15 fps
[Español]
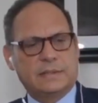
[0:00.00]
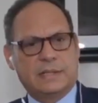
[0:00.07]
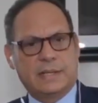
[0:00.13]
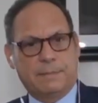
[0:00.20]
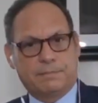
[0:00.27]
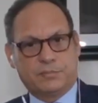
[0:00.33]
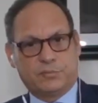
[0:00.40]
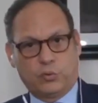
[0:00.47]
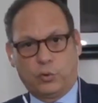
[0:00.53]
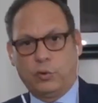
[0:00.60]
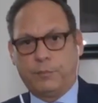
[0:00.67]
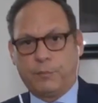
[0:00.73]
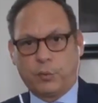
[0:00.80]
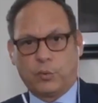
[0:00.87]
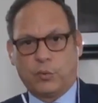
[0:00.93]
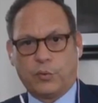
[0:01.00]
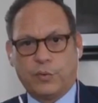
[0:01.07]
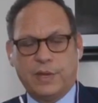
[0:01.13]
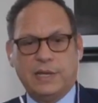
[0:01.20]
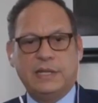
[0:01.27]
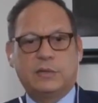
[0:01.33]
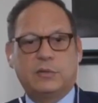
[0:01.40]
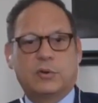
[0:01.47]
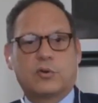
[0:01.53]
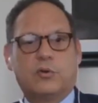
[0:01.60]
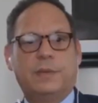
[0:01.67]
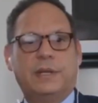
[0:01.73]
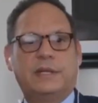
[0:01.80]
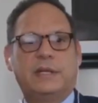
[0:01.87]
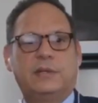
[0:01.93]
que solo por los delitos
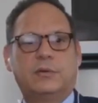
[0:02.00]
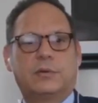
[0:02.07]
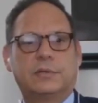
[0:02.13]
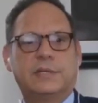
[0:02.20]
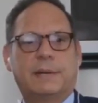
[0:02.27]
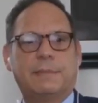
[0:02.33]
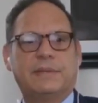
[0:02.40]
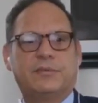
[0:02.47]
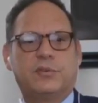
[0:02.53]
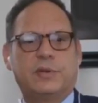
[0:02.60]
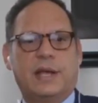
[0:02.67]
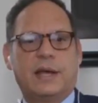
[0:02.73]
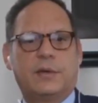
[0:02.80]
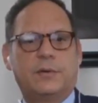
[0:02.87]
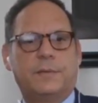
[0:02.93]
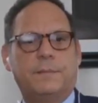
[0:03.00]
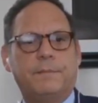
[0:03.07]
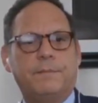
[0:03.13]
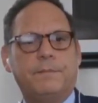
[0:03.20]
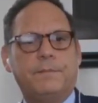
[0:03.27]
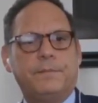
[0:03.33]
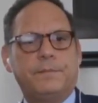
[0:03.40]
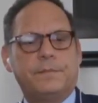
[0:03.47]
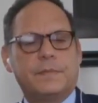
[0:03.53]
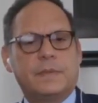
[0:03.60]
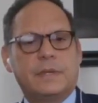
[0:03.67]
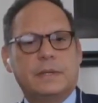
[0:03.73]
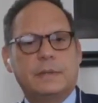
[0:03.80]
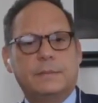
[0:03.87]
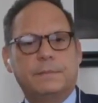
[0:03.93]
cometidos ya mencionado,
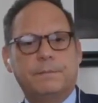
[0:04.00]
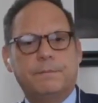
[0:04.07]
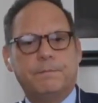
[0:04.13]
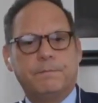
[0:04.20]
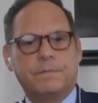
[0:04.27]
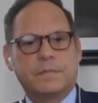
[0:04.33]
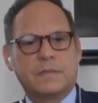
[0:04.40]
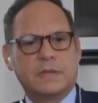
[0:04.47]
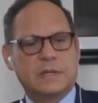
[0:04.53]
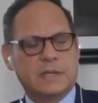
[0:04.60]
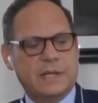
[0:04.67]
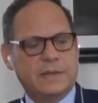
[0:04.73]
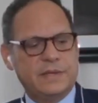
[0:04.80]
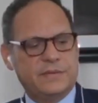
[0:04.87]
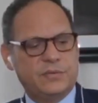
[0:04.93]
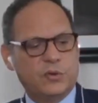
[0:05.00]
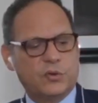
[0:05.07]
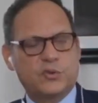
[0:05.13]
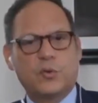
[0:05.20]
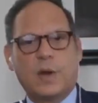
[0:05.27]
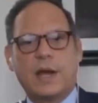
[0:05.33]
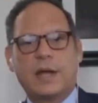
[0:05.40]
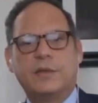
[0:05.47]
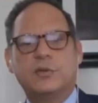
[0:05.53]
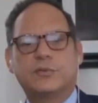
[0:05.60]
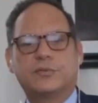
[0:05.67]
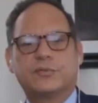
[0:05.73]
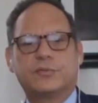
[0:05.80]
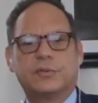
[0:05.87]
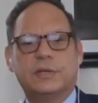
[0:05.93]
mm, de 18
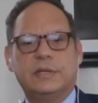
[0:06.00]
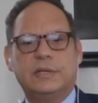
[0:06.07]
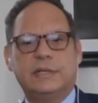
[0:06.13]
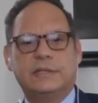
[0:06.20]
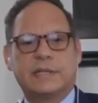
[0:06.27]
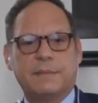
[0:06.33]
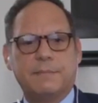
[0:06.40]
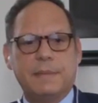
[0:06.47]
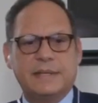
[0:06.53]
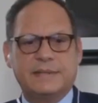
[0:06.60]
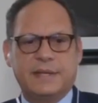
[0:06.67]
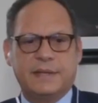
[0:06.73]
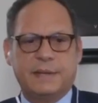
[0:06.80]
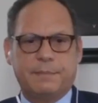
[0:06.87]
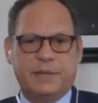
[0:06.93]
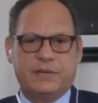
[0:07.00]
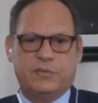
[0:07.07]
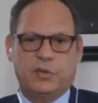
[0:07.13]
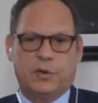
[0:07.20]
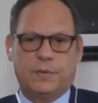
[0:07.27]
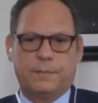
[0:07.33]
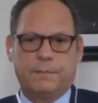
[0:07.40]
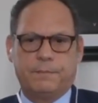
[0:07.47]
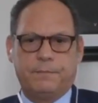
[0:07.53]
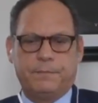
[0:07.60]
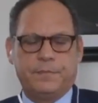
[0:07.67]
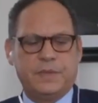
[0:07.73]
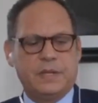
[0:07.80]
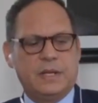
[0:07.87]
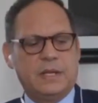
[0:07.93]
años y tres meses de prisión.
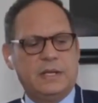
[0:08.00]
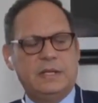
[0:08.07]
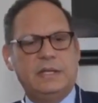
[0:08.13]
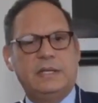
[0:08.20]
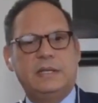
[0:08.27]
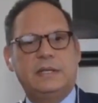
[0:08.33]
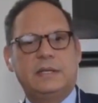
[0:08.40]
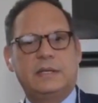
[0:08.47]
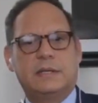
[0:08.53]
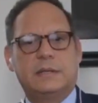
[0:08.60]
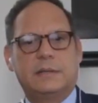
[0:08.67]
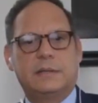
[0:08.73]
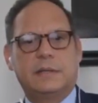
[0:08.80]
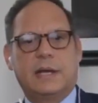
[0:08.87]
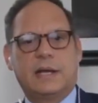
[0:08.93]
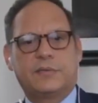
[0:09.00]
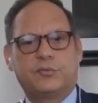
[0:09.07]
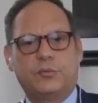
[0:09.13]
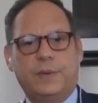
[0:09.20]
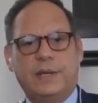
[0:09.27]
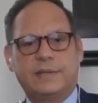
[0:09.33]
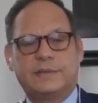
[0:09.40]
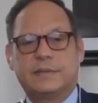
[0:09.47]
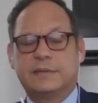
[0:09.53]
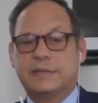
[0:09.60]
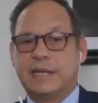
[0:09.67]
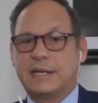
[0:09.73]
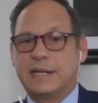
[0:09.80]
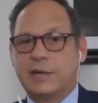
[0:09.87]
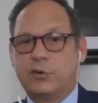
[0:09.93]
Y a su vez
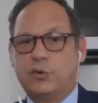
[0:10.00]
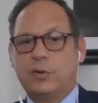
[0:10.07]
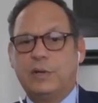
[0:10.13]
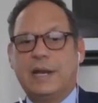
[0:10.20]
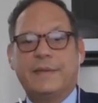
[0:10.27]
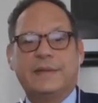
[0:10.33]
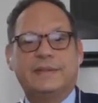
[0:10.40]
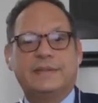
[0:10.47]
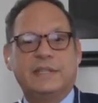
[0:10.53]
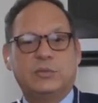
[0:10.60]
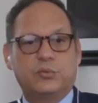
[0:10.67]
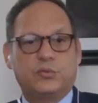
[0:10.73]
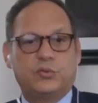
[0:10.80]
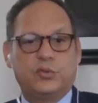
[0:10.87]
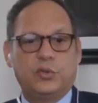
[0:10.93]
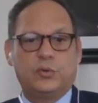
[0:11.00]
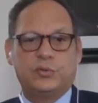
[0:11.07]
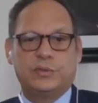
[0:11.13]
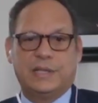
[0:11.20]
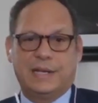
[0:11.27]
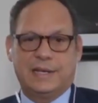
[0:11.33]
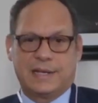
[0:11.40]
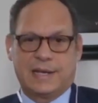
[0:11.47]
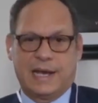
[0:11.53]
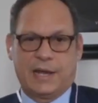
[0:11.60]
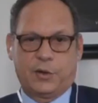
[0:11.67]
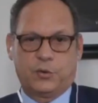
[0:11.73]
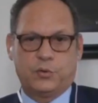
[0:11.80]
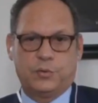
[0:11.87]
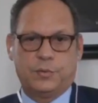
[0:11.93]
declaró la destitución del
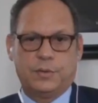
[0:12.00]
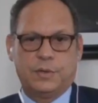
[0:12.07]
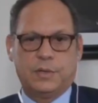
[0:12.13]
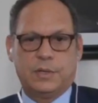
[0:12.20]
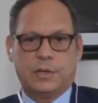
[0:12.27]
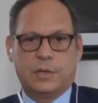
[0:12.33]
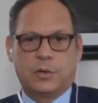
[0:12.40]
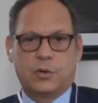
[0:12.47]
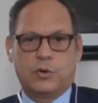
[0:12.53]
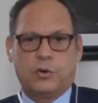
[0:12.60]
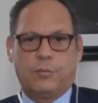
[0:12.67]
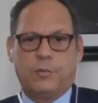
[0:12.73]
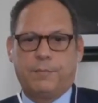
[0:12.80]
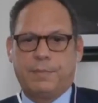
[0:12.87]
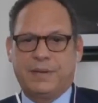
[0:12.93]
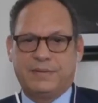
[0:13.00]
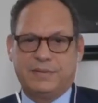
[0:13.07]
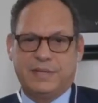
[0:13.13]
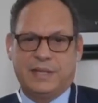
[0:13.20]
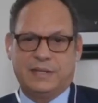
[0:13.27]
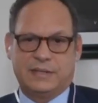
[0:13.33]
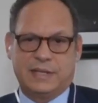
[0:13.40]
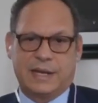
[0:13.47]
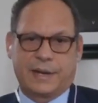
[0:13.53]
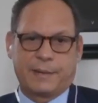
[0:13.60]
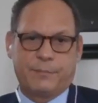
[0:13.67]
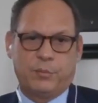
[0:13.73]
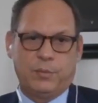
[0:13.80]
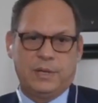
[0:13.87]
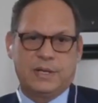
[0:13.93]
cargo como presidente de la
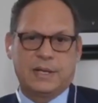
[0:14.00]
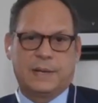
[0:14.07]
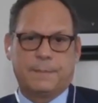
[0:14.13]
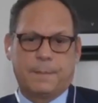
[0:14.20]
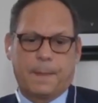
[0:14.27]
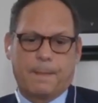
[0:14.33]
República.